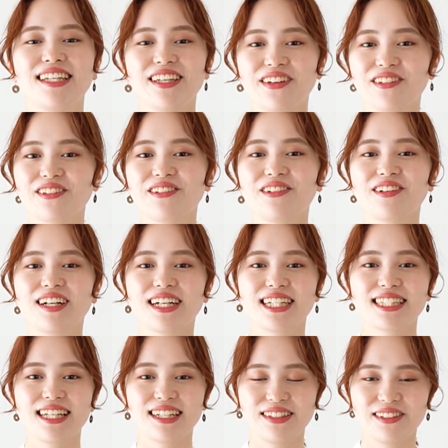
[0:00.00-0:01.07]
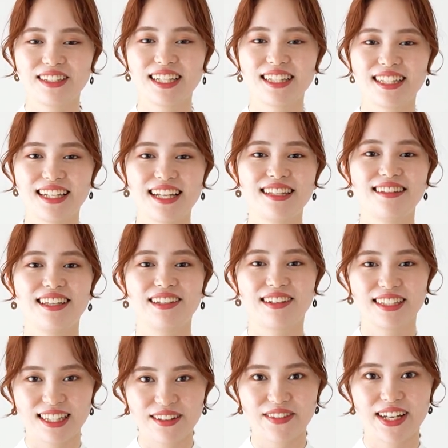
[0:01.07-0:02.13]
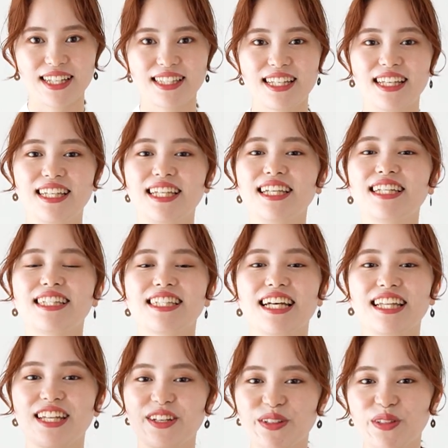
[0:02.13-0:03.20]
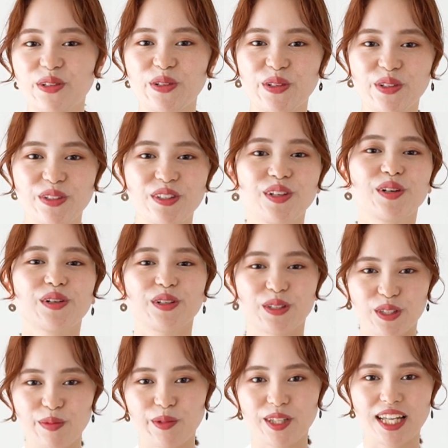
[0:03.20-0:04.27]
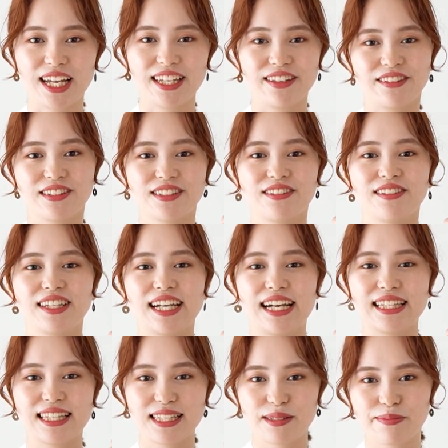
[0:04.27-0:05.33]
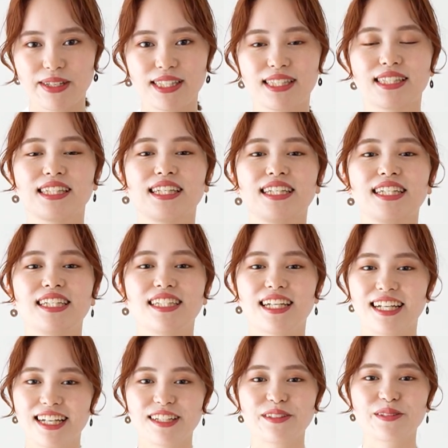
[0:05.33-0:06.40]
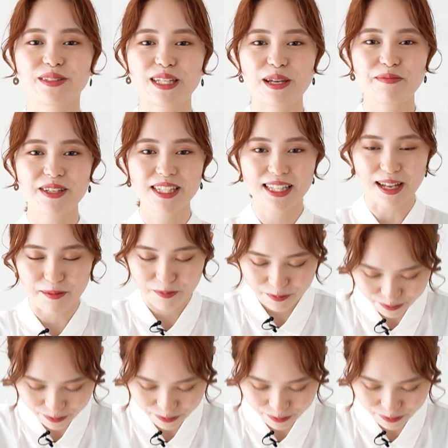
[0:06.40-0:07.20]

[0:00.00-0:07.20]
今日の動画が参考になったなっていう方はぜひチャンネル登録とグッドボタンよろしくお願いいたします。ありがとうございました。